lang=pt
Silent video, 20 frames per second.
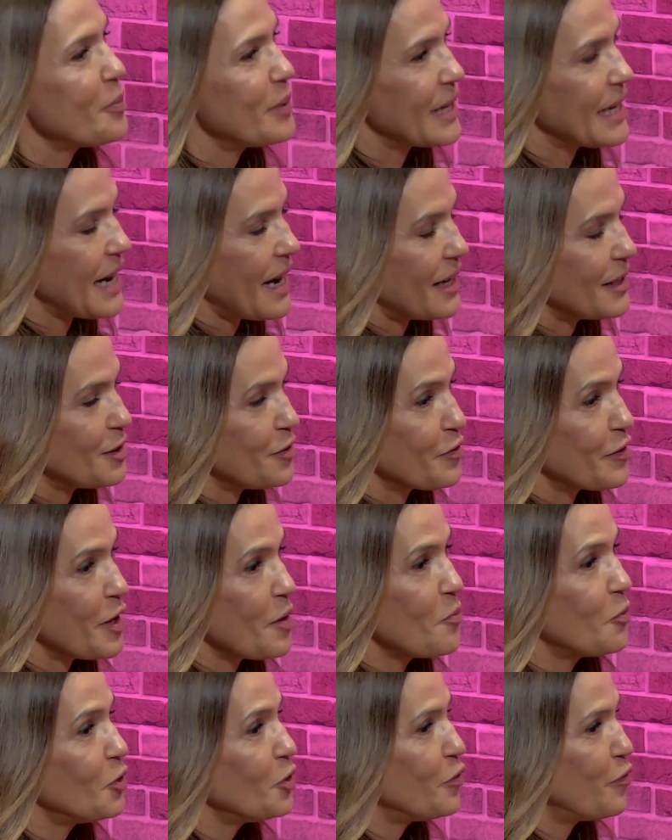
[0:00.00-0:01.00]
obrigada.
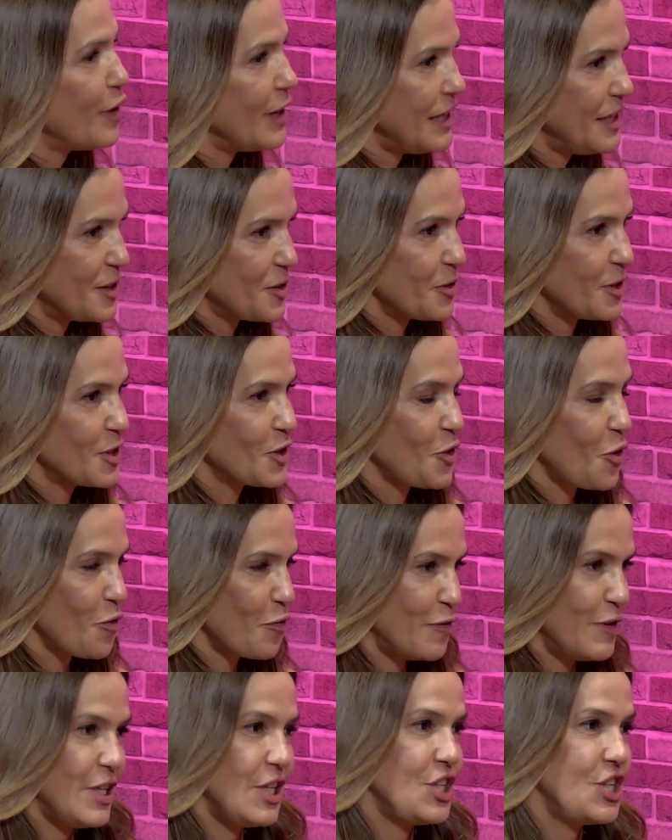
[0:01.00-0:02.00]
Fiquei muito feliz com esse
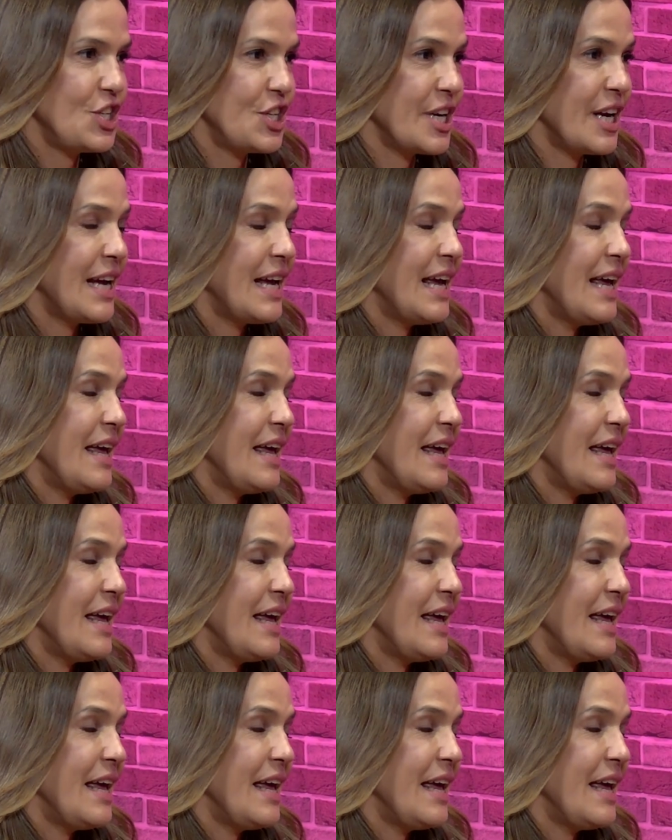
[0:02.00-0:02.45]
convite.